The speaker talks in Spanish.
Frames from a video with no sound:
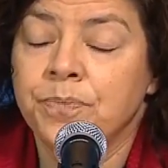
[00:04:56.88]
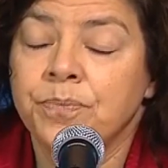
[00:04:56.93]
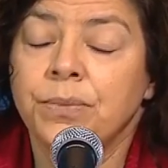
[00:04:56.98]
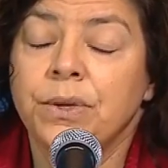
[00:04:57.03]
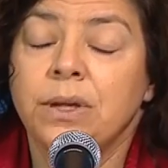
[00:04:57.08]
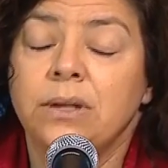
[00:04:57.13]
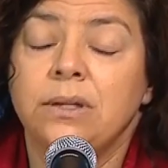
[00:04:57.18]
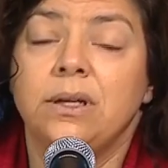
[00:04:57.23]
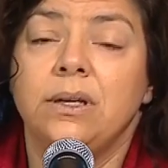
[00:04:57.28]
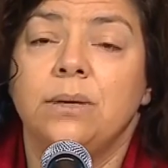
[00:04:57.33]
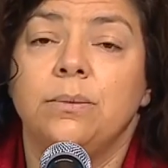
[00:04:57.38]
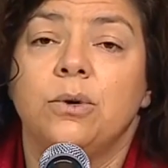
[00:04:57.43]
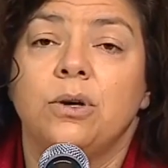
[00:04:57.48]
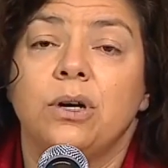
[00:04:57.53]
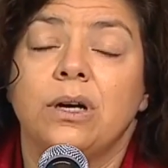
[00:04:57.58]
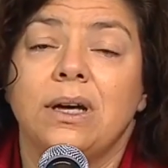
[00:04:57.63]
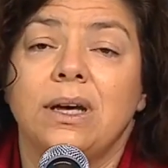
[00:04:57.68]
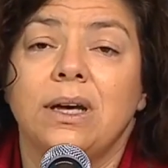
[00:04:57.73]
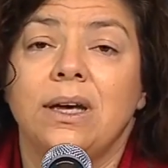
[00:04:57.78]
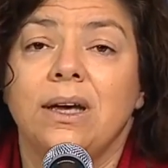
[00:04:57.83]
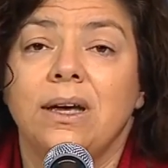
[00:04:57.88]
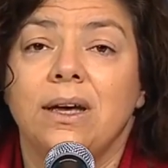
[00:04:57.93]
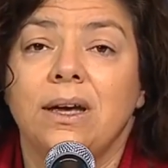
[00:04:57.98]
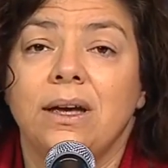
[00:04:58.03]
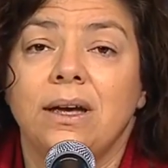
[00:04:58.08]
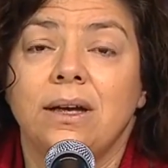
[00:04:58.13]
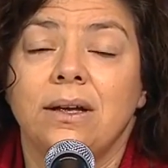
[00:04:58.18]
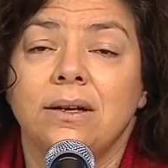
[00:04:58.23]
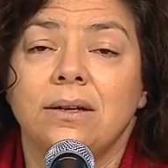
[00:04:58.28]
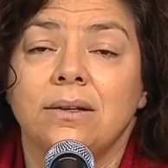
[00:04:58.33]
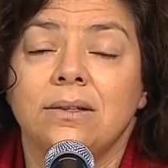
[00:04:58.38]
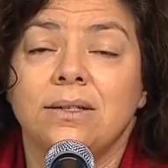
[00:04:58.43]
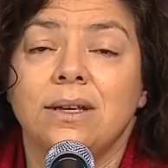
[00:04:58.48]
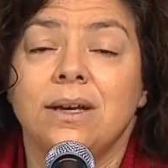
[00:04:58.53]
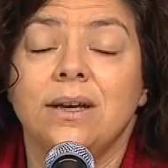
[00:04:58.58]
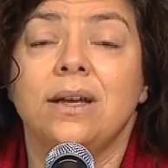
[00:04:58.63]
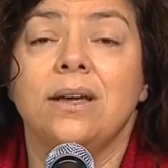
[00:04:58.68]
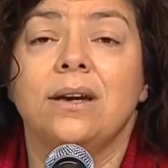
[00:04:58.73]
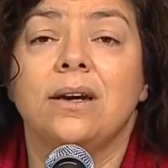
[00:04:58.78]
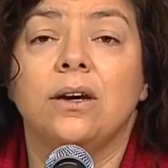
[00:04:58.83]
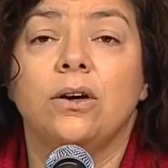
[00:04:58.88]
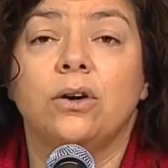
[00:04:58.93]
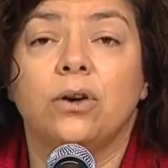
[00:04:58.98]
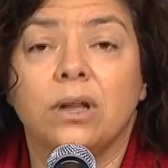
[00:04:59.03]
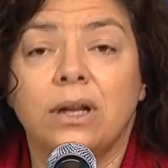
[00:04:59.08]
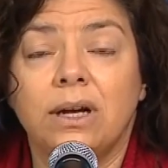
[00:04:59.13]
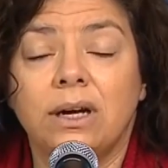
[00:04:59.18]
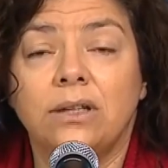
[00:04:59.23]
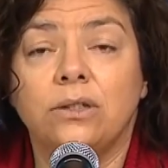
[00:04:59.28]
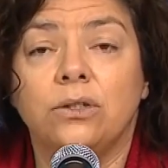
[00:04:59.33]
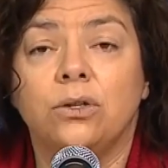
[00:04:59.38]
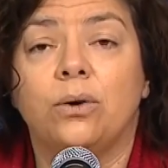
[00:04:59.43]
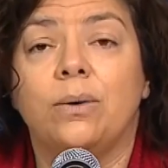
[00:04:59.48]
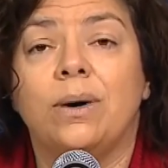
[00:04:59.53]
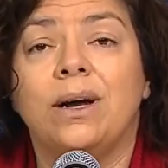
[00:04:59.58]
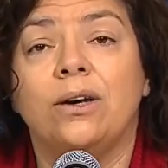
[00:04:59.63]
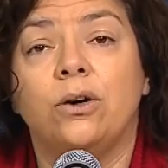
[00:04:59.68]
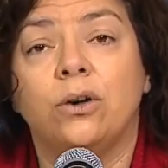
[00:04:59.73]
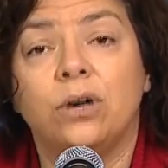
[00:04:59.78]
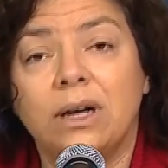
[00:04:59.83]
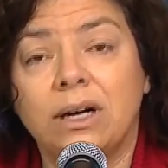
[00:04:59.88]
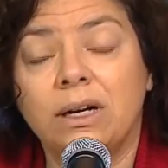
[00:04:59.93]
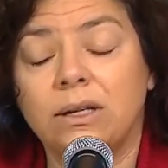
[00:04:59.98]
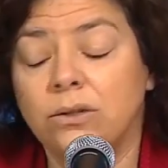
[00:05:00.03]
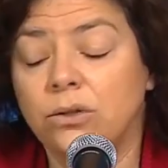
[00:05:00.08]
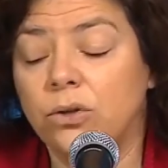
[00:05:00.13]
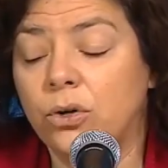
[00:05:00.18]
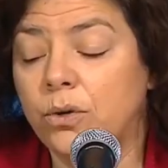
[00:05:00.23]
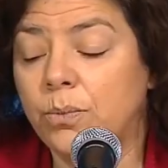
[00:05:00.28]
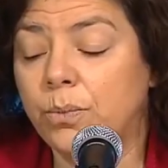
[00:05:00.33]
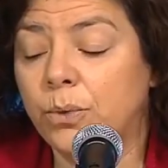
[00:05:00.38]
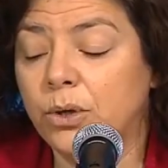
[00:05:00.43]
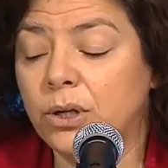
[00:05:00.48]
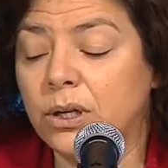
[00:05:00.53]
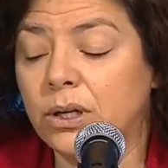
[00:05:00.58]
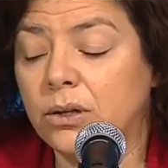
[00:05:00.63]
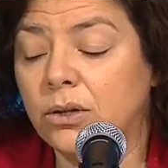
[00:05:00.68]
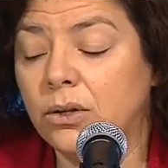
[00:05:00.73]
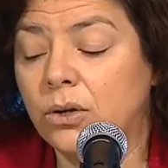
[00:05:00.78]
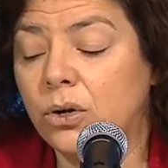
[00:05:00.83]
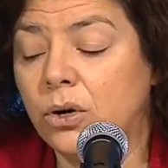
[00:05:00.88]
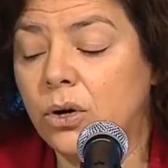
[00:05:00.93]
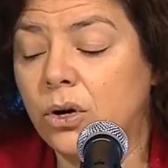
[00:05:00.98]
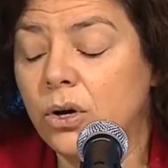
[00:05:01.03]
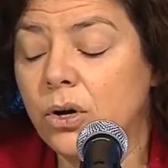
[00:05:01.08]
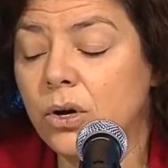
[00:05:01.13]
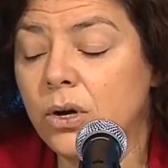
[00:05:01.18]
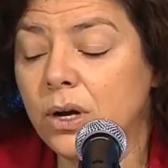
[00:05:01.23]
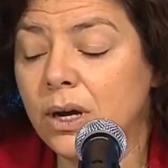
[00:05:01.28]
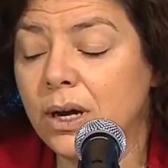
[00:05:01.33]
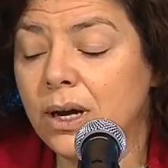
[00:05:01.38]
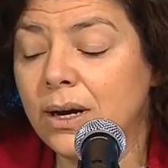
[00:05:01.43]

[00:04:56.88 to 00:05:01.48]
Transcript: tenemos que seguir recordando, valorando y poniendo en